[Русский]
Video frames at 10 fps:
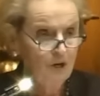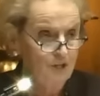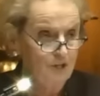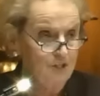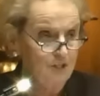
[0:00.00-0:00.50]

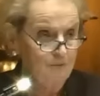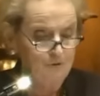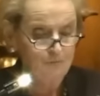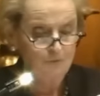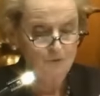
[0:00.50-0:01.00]
госсекретарем
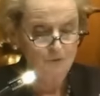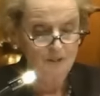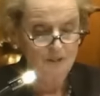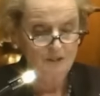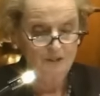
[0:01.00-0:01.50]
США
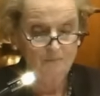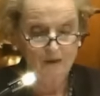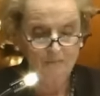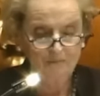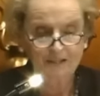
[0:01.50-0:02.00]
не
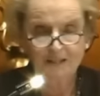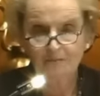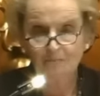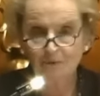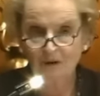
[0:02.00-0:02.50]
побоялась
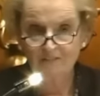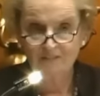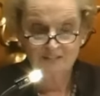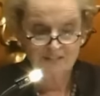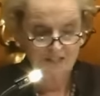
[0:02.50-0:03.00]
заявить,
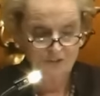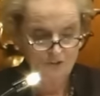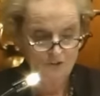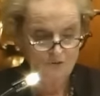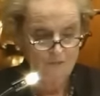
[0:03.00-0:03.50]
раз
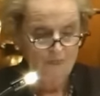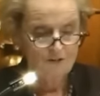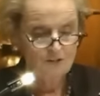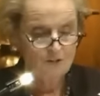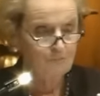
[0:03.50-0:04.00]
Сибирь
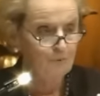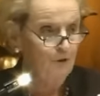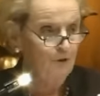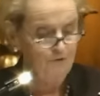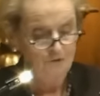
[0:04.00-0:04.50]
принадлежит
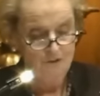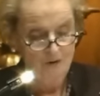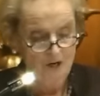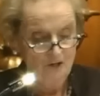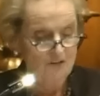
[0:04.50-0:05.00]
одной
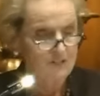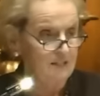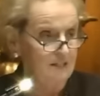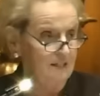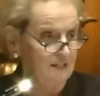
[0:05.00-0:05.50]
стране,
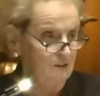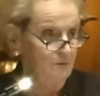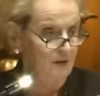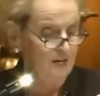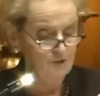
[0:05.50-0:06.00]
ни о
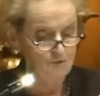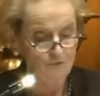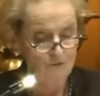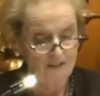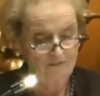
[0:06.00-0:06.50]
какой
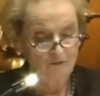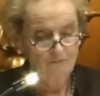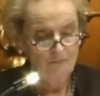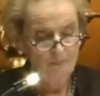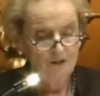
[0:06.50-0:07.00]
высшей
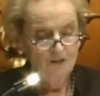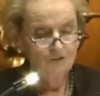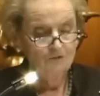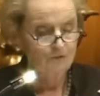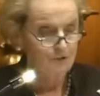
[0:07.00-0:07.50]

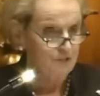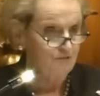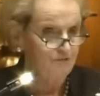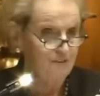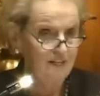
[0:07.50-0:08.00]
справедливости
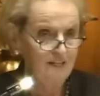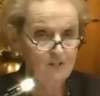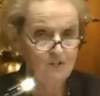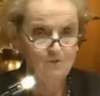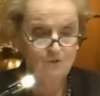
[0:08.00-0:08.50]
говорить
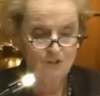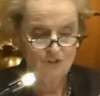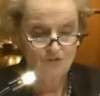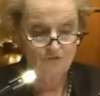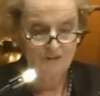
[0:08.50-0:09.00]
не
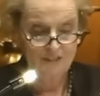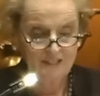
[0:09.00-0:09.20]
приходится.